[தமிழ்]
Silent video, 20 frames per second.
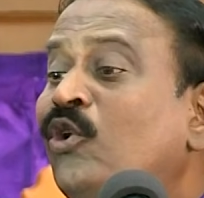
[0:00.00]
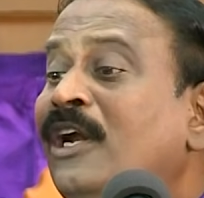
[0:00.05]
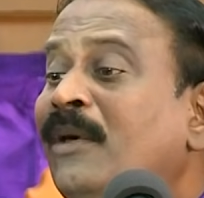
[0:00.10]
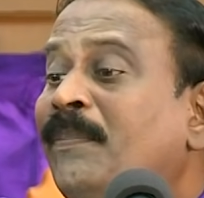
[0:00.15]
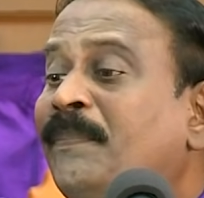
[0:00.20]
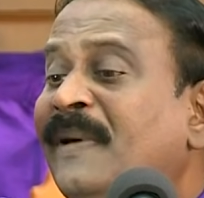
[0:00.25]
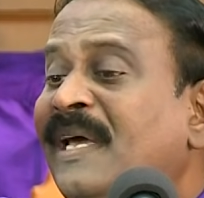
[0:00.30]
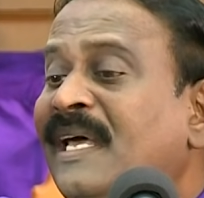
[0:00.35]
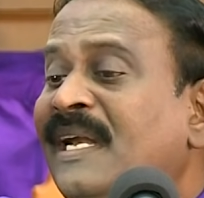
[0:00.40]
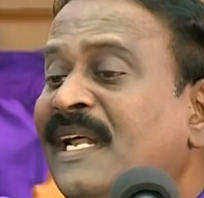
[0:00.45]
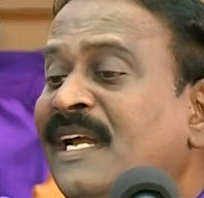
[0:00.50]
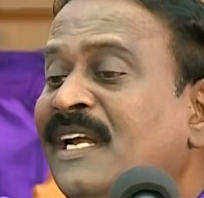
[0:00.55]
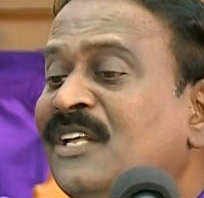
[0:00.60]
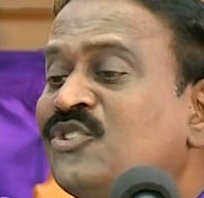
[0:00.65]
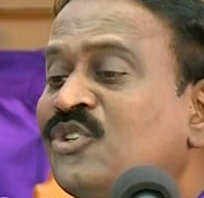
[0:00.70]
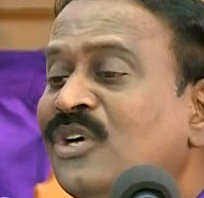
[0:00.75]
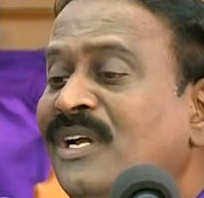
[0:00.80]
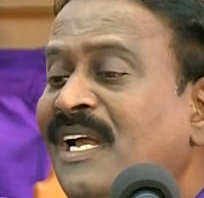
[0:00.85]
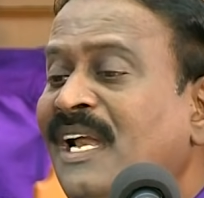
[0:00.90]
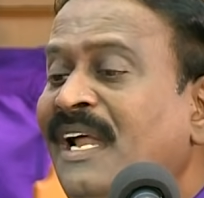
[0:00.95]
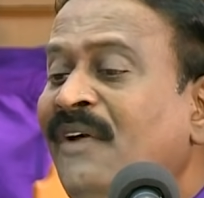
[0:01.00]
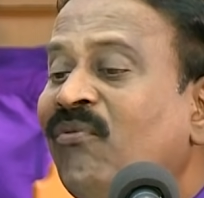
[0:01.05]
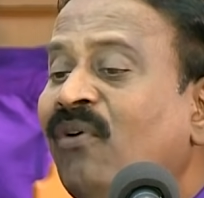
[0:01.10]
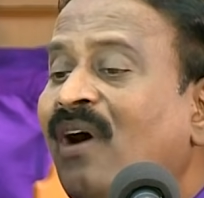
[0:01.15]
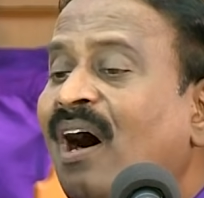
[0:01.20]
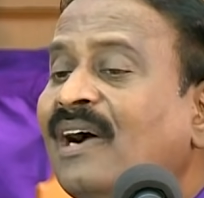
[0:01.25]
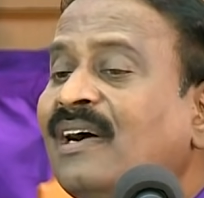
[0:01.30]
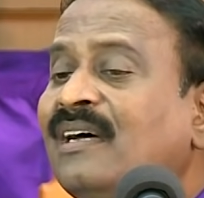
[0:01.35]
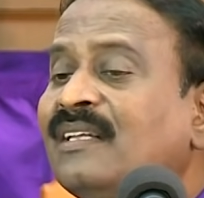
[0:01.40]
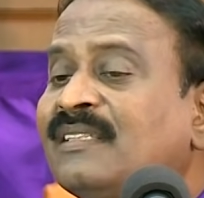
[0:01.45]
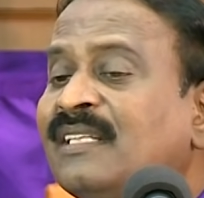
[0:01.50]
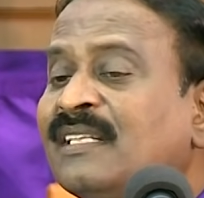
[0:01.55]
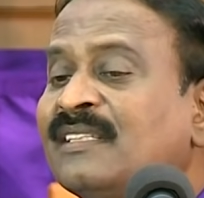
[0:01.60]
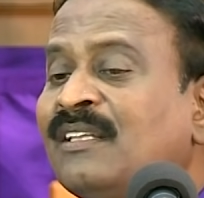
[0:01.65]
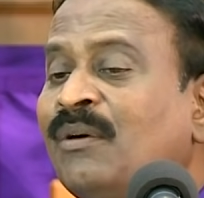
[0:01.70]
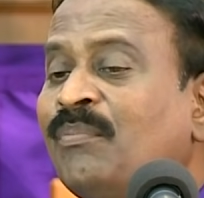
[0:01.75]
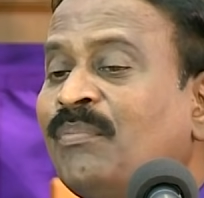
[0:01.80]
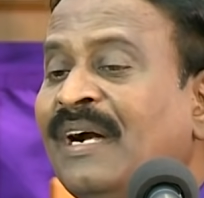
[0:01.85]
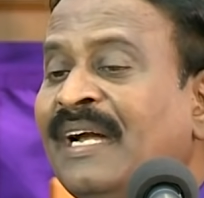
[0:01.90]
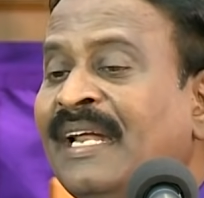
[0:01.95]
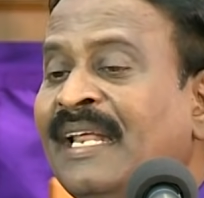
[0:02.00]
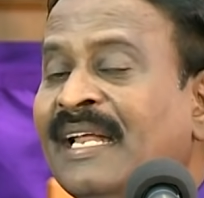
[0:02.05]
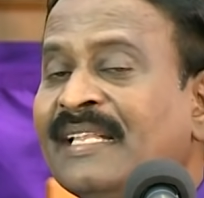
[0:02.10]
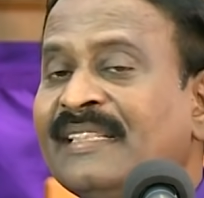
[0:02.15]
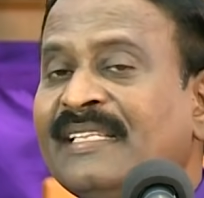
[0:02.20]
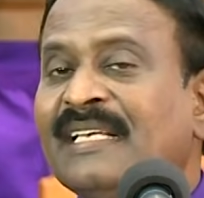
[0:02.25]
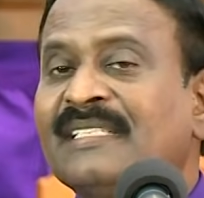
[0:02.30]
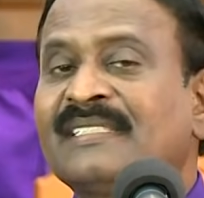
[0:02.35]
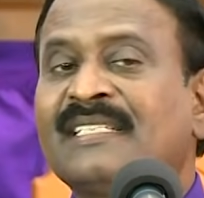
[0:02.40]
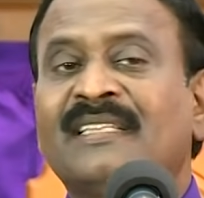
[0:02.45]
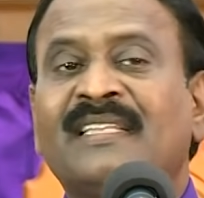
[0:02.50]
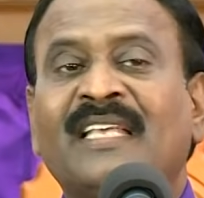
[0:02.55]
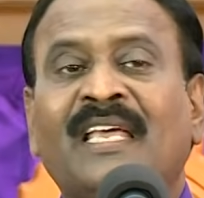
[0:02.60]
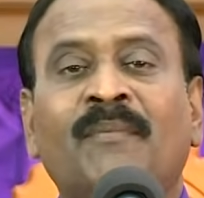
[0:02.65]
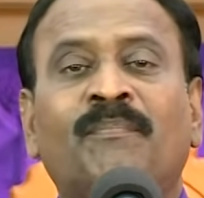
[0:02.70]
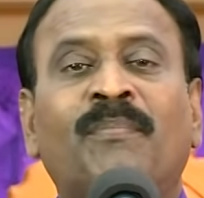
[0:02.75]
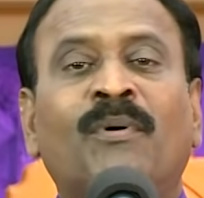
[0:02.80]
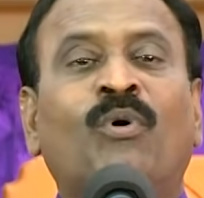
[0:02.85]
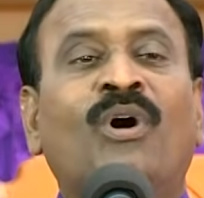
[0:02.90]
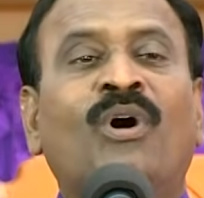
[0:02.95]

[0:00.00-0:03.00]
கொடுப்பேன் என்று சொல்லி வாக்குத்தத்தம் பண்ணின தேசத்தை இப்போ